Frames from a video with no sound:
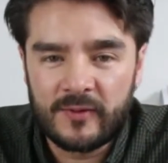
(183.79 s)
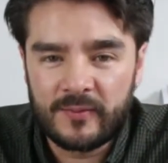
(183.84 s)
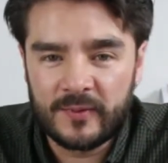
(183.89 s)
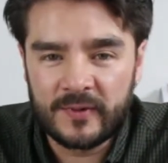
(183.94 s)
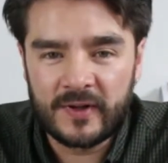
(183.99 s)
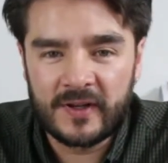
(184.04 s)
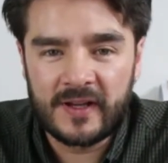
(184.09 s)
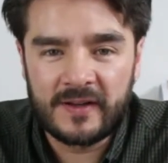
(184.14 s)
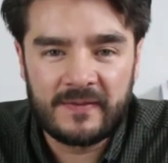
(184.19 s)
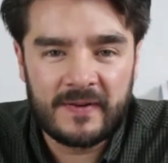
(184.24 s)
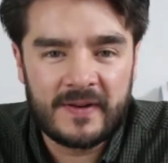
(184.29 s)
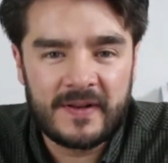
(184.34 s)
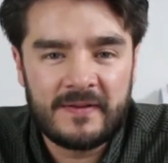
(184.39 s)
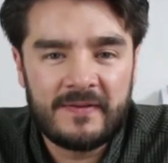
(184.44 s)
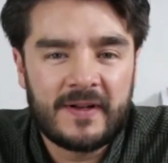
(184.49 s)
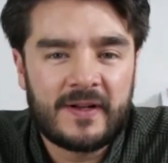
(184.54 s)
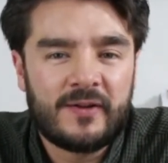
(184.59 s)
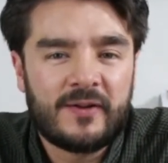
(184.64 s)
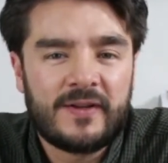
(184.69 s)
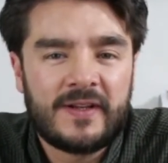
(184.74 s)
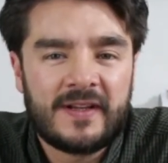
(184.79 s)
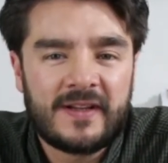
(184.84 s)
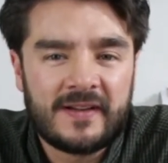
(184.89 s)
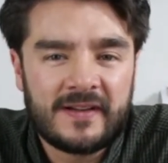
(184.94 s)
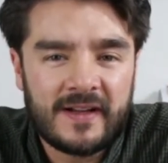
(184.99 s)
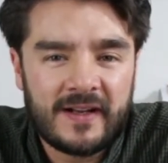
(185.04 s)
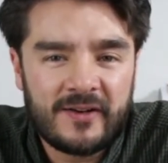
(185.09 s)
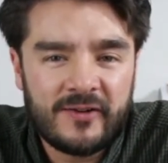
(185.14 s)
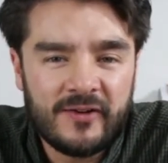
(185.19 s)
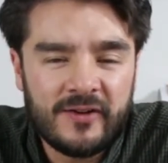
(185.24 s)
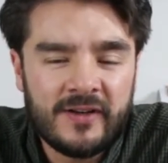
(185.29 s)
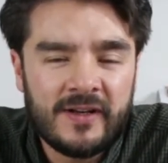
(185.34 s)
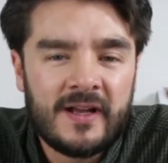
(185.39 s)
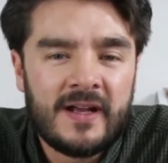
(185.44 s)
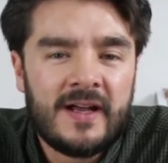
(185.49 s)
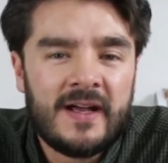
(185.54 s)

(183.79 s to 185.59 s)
puntos específicos necesarios